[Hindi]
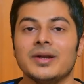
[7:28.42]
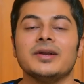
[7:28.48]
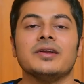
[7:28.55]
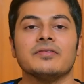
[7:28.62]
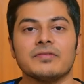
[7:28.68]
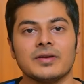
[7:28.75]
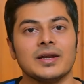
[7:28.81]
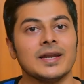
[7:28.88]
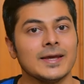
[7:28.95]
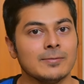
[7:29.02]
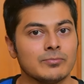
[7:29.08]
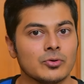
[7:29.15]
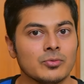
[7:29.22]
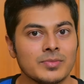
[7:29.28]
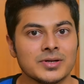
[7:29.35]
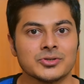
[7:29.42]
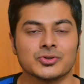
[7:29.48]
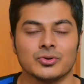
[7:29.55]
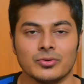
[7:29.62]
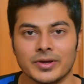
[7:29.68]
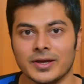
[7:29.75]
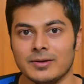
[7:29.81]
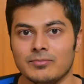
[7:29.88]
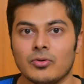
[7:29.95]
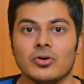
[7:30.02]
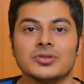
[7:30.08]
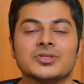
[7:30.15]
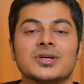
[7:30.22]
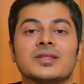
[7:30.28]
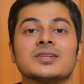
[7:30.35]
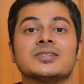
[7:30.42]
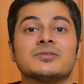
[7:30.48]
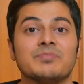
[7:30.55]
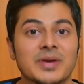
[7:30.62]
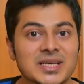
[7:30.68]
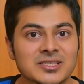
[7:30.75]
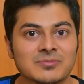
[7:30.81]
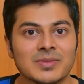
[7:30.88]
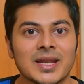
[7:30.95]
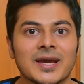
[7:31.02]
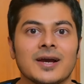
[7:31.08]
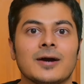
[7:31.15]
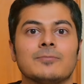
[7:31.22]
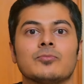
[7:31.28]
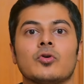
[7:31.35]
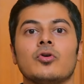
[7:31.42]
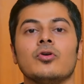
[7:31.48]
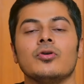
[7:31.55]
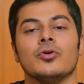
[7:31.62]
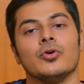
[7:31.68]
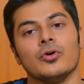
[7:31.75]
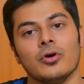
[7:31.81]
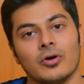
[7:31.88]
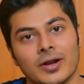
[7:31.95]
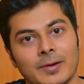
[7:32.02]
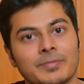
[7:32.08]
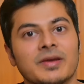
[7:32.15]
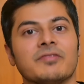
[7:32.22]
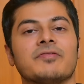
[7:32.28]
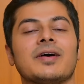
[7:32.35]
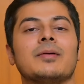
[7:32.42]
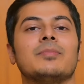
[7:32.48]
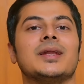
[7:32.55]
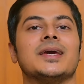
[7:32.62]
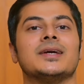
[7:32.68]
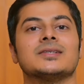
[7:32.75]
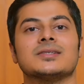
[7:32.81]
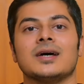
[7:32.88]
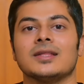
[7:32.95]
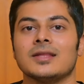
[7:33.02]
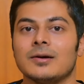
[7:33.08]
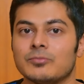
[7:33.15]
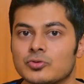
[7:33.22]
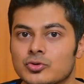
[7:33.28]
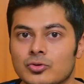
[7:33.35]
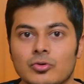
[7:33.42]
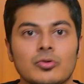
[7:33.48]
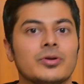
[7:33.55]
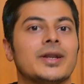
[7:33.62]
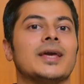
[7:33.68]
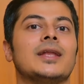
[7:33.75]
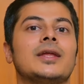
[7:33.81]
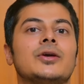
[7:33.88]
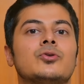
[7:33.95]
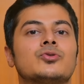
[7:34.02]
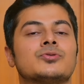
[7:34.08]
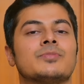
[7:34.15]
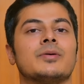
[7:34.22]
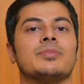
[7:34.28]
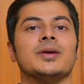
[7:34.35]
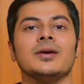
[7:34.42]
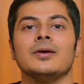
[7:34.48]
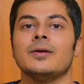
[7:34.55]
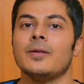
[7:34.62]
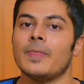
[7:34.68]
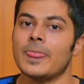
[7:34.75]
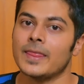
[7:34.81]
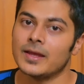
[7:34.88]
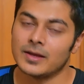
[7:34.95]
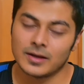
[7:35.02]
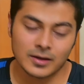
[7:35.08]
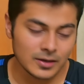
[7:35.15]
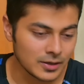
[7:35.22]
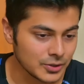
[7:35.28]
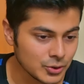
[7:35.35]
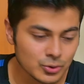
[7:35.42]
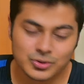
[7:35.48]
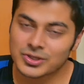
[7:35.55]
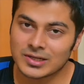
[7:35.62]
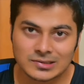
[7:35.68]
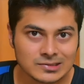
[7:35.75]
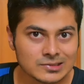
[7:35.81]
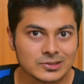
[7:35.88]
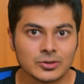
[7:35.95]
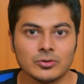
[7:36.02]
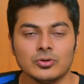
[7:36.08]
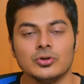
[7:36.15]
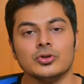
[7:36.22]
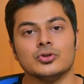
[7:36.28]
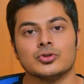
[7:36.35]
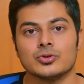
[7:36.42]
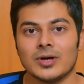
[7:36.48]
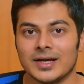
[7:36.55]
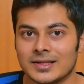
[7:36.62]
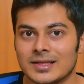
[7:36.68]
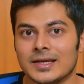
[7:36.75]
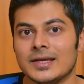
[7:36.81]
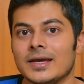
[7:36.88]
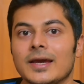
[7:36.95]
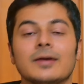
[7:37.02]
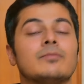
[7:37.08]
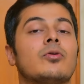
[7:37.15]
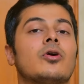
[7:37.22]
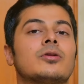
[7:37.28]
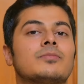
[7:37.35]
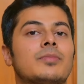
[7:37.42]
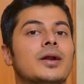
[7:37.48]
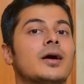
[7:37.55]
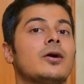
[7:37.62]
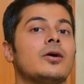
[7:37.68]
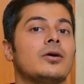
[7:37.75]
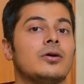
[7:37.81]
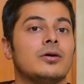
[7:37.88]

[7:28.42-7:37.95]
में डेफिनेटली इंप्रूवमेंट्स होंगे बहुत ज़्यादा स्पेस मिलेगा आपको और आपके फैमिली के साथ आप उसको डेली यूज़ में भी यूज़ uh, कर सकते हो सो आई थिंक ये एक बहुत बड़ा